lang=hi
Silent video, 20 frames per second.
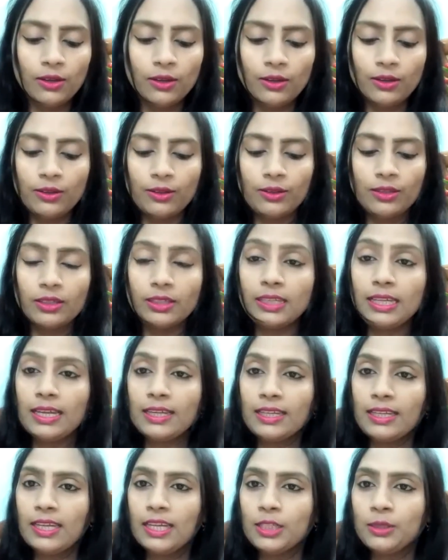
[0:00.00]
और
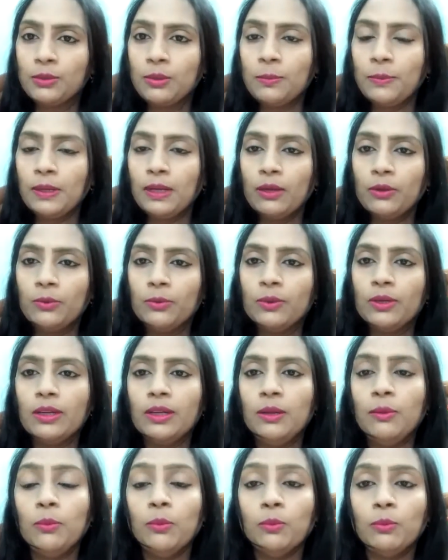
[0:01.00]
क्या क्या इसमें पड़ा हुआ
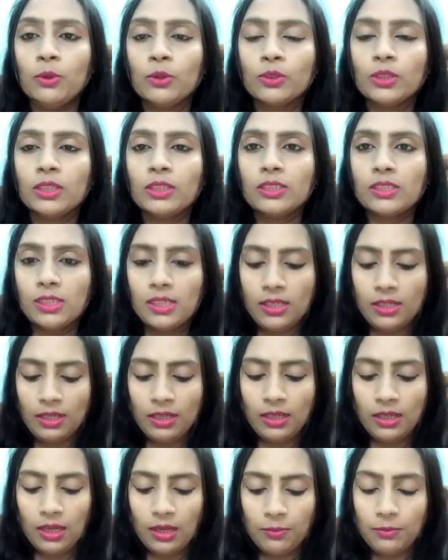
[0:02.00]
है वो बहुत अच्छा है